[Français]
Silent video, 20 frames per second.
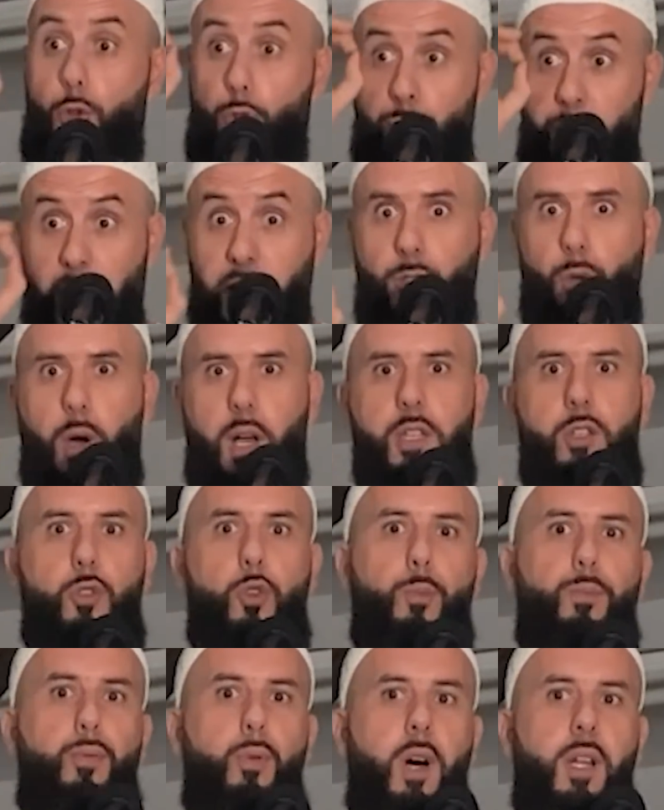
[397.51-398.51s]
une
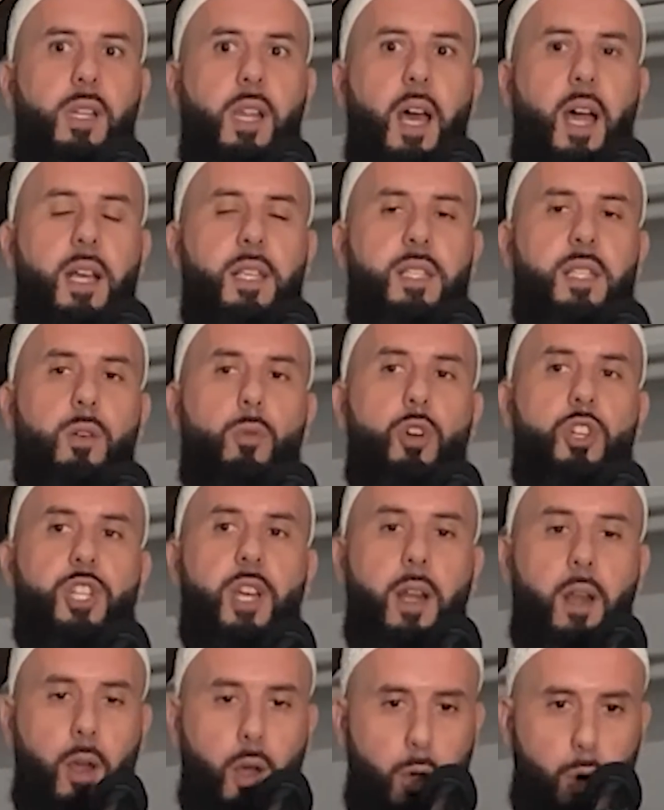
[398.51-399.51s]
adoration pour Allah
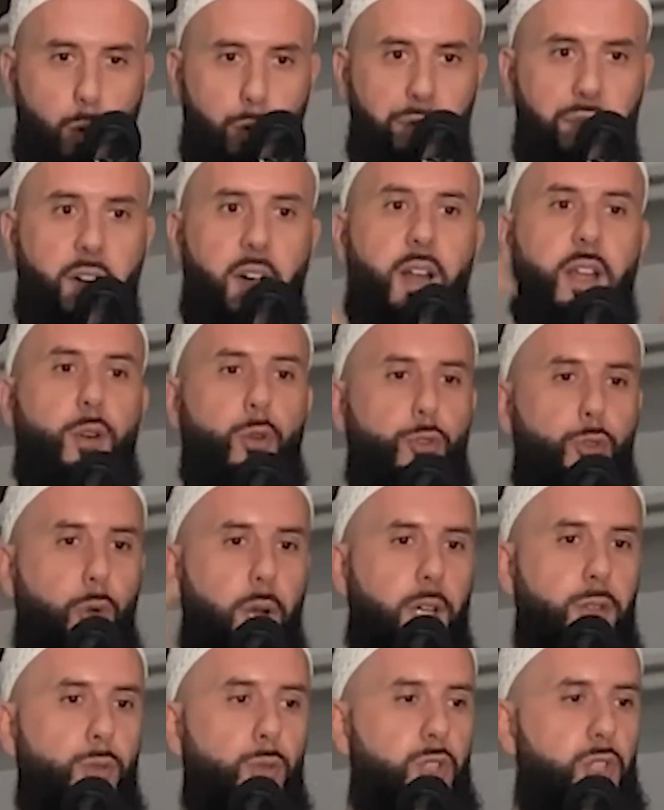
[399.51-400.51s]
Jal, on va aller
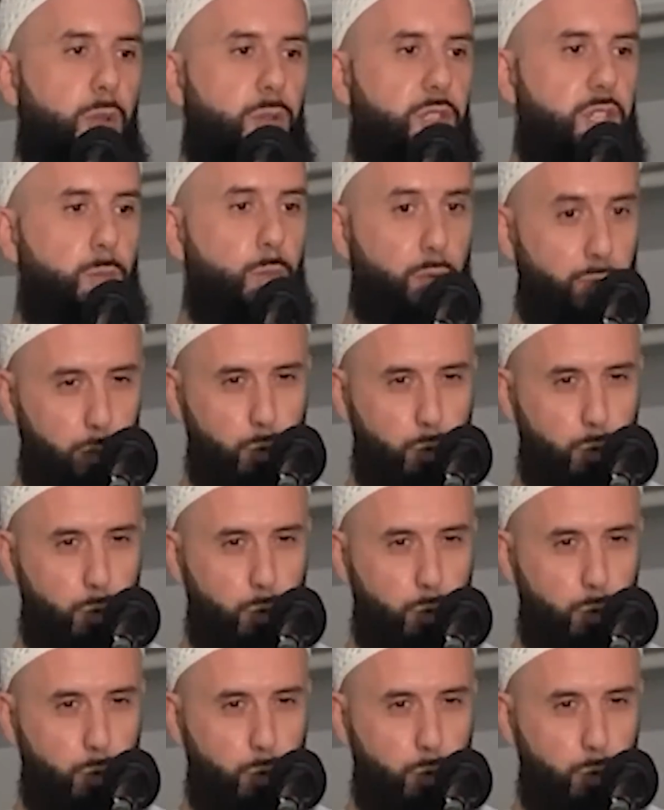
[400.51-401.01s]
au-delà de nos sentiments.